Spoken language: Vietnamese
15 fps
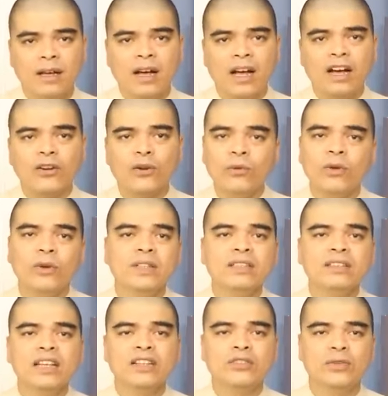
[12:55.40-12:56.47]
À cũng có
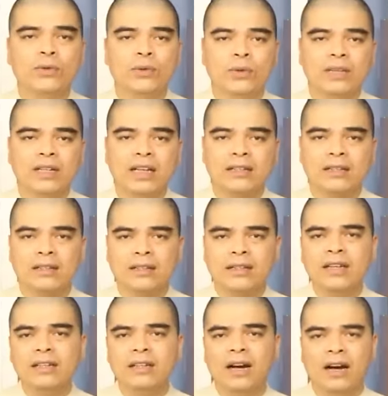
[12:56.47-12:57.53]
những gia chủ đặt
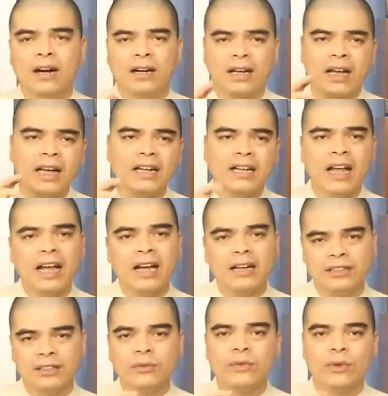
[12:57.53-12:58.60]
cây ở cái hành lang
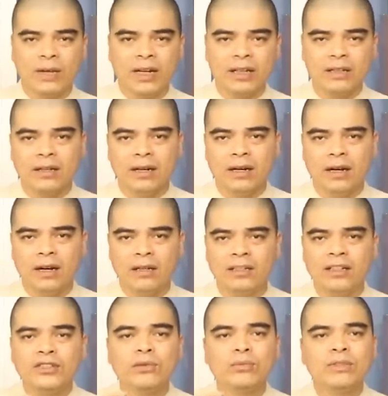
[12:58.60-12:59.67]
ở trong phòng khách, ở
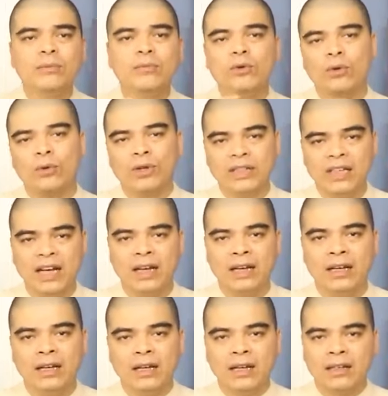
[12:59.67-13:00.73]
nơi trung tâm của ngôi nhà
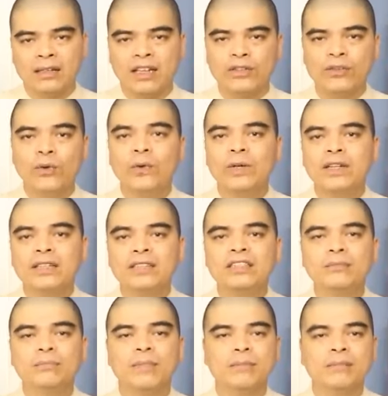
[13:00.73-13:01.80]
để thu hút cái
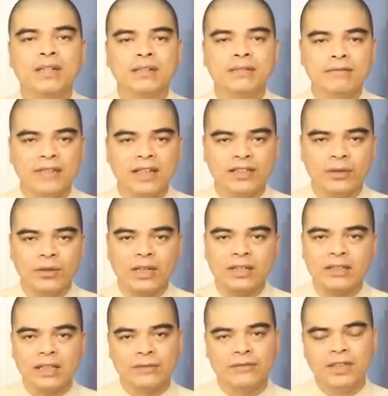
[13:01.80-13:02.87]
sự may mắn về cho
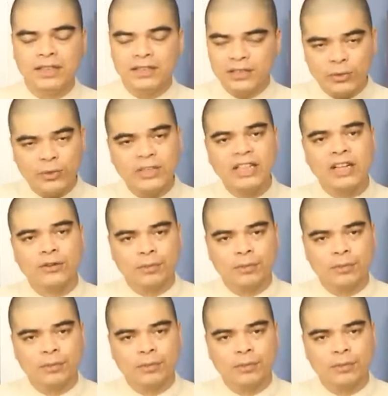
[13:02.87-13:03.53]
các thành viên trong ngôi nhà